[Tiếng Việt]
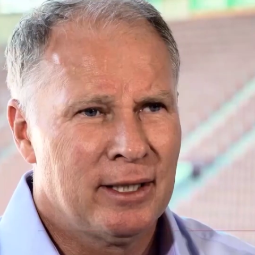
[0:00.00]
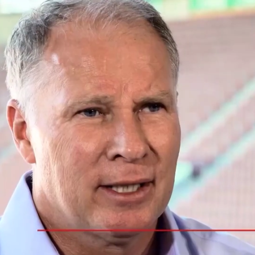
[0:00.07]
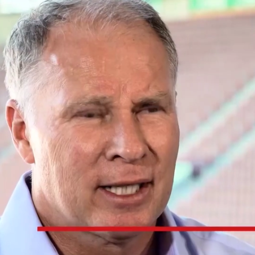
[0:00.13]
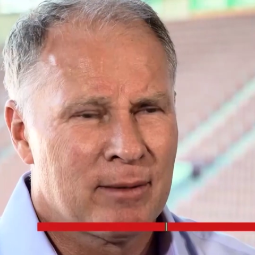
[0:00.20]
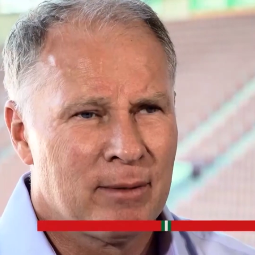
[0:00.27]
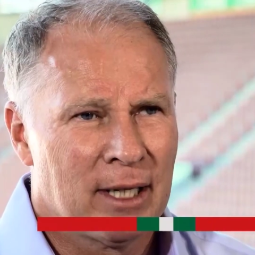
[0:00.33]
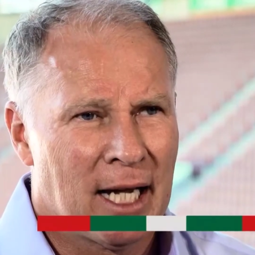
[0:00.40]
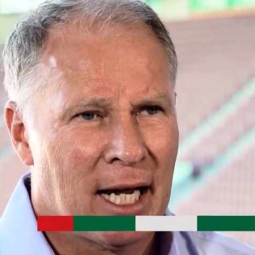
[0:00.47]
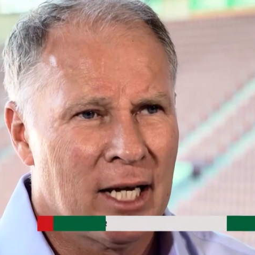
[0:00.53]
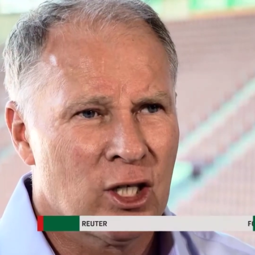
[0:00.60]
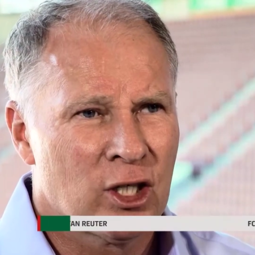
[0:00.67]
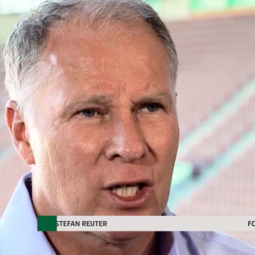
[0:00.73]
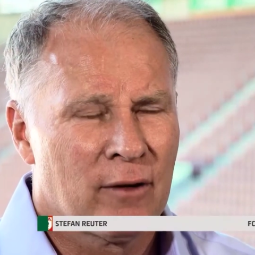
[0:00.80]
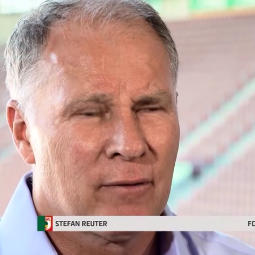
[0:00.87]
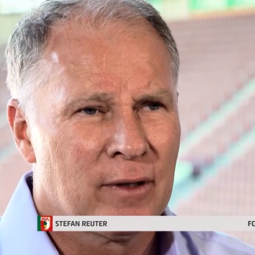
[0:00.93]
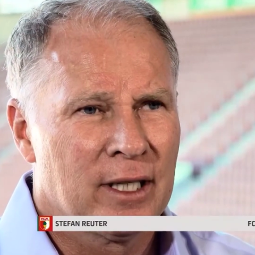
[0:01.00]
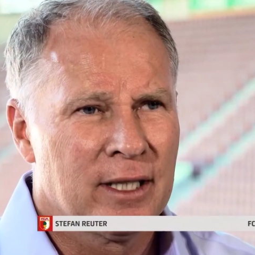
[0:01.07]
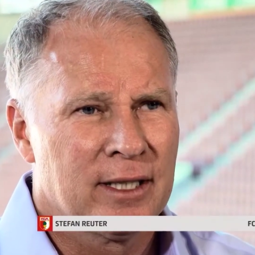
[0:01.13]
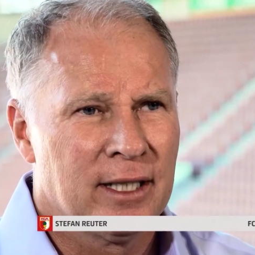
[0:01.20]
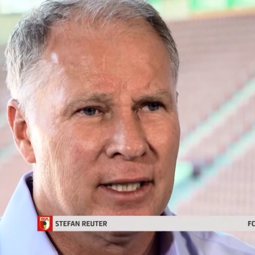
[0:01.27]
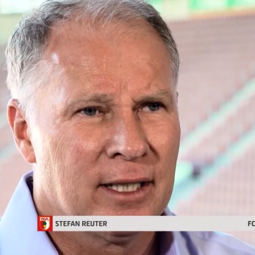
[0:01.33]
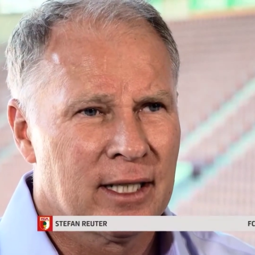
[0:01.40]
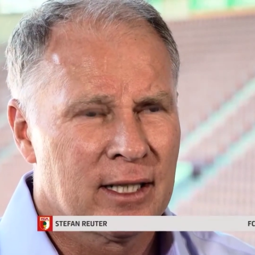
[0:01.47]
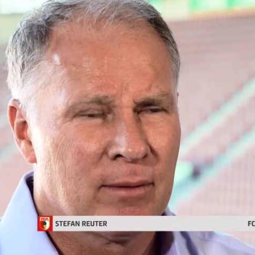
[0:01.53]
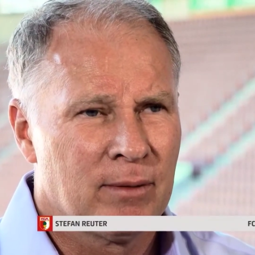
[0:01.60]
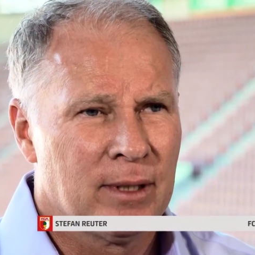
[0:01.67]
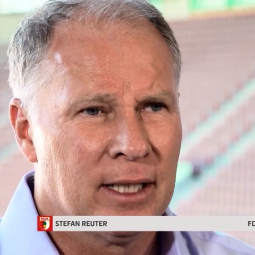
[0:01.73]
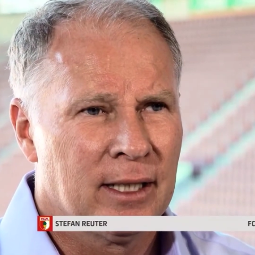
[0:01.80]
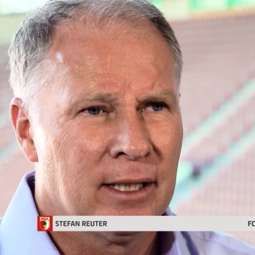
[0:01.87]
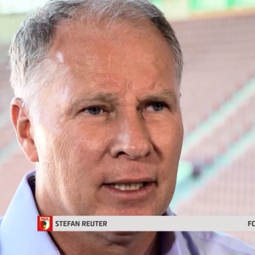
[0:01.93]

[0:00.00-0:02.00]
và lòng can đảm là một phần trong triết lý của chúng